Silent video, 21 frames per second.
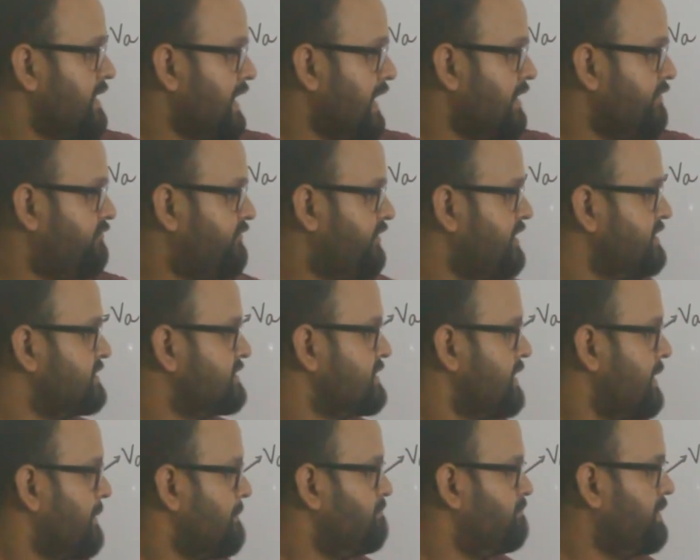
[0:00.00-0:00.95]
এ ফেস
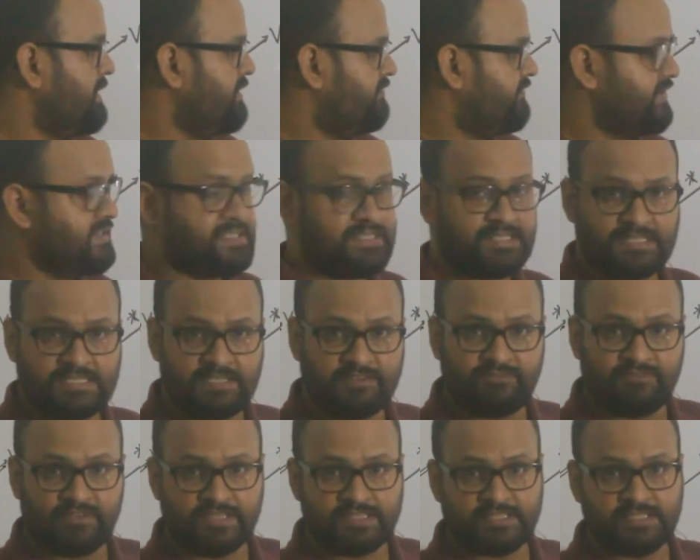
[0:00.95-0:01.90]
বি ফেস সি
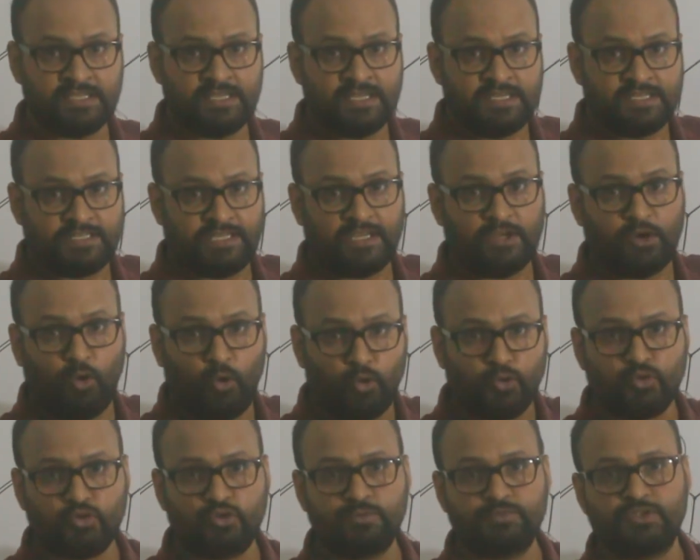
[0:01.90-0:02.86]
ফেস ঠিক
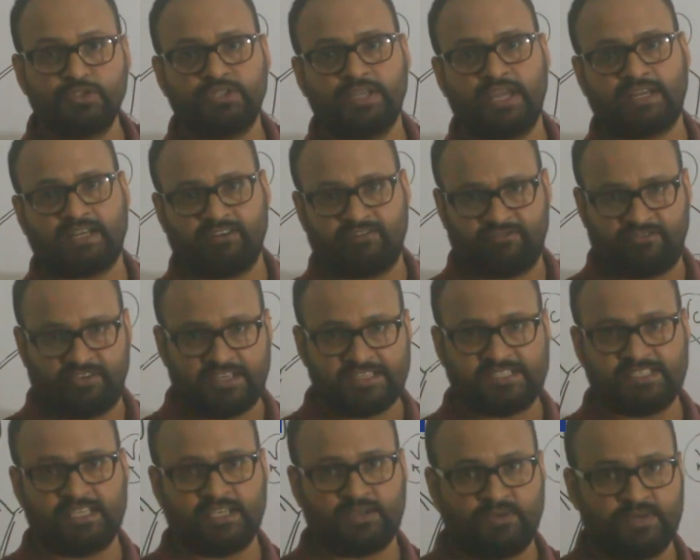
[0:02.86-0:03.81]
অনুরূপ যদি একটা
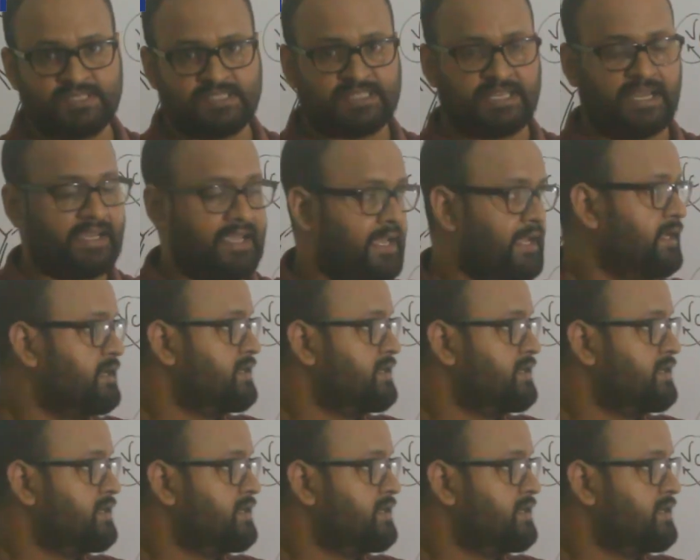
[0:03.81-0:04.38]
ফেস সিকোয়েন্স থাকে